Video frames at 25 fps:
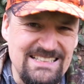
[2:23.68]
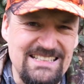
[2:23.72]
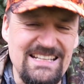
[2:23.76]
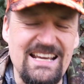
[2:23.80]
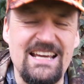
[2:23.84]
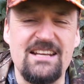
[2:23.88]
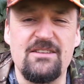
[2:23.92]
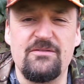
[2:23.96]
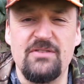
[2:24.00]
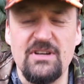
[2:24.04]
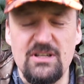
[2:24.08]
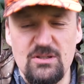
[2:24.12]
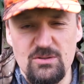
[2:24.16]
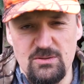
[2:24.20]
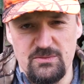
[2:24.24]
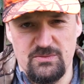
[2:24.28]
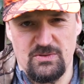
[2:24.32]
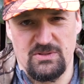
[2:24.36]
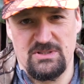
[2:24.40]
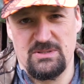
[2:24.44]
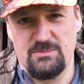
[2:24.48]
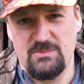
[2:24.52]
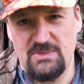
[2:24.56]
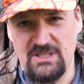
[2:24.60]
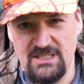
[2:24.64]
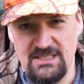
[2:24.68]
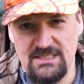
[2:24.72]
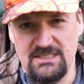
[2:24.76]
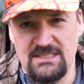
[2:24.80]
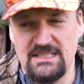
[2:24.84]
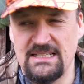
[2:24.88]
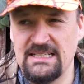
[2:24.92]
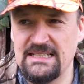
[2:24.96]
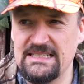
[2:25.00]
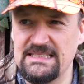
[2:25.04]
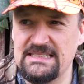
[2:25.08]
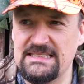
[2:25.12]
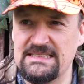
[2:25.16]
die Entwicklung von den
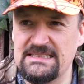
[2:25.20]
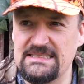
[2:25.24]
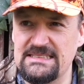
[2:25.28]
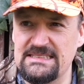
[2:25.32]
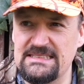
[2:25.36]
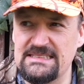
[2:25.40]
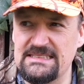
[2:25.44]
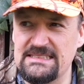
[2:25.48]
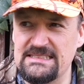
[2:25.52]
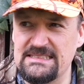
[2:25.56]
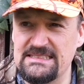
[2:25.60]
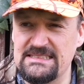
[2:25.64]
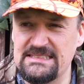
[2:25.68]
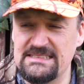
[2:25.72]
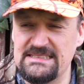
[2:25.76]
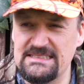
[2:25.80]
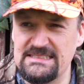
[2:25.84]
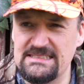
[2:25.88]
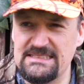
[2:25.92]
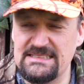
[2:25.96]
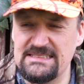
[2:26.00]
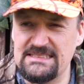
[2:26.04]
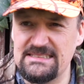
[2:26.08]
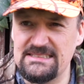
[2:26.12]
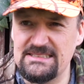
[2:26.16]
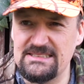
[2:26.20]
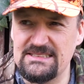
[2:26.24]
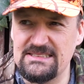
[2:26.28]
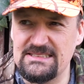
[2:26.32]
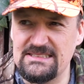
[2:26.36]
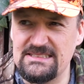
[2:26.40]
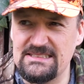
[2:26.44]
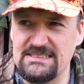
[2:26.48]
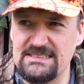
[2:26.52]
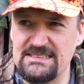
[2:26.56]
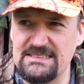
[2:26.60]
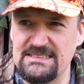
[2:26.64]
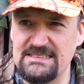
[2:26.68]
Dingen äh,
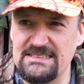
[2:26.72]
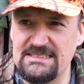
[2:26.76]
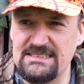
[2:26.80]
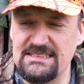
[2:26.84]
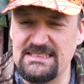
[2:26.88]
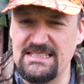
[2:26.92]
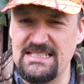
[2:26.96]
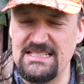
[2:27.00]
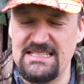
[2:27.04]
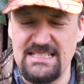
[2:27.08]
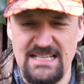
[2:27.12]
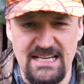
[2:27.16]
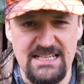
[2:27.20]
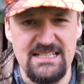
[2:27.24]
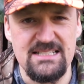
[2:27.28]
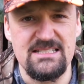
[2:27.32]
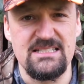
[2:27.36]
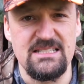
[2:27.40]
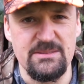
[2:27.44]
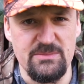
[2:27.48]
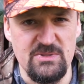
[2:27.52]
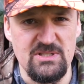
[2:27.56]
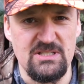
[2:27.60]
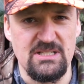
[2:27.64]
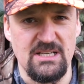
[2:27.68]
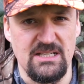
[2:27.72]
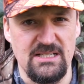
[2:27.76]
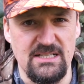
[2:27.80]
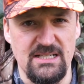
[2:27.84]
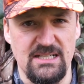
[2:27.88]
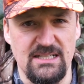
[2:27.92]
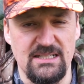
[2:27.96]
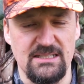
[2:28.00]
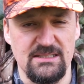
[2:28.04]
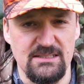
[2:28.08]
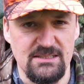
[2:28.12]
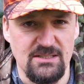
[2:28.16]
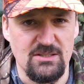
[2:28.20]
ist eigentlich ziemlich
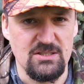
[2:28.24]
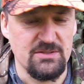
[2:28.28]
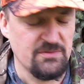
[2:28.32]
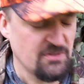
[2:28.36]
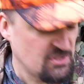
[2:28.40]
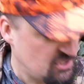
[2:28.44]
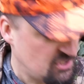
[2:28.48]
genial, aus